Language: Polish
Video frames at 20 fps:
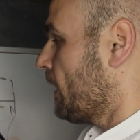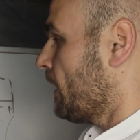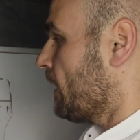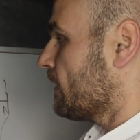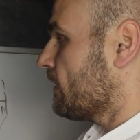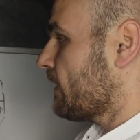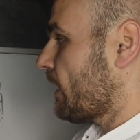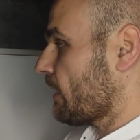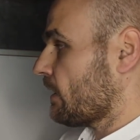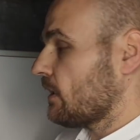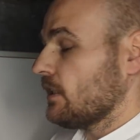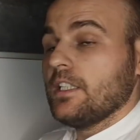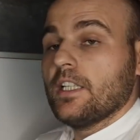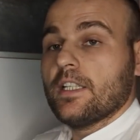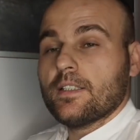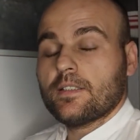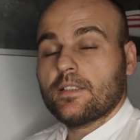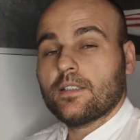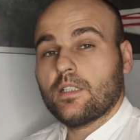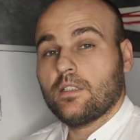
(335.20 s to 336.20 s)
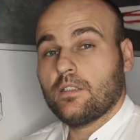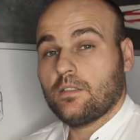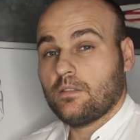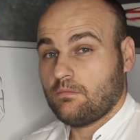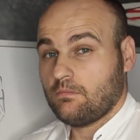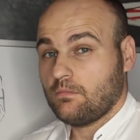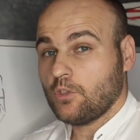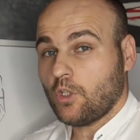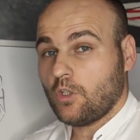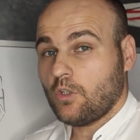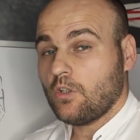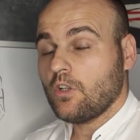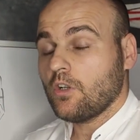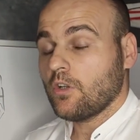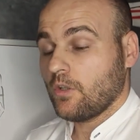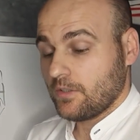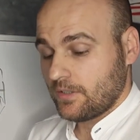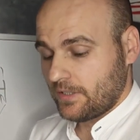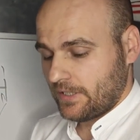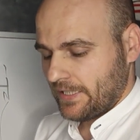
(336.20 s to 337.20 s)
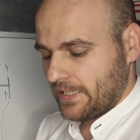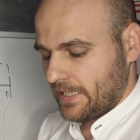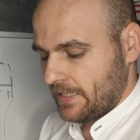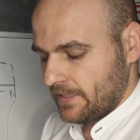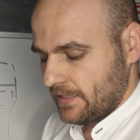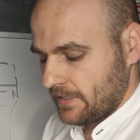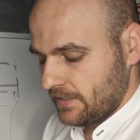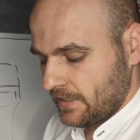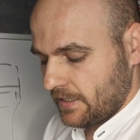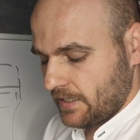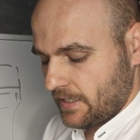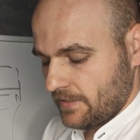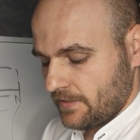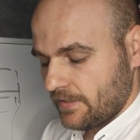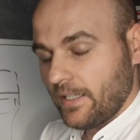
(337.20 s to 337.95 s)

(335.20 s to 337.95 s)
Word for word: Tak jest to rozegrane teraz.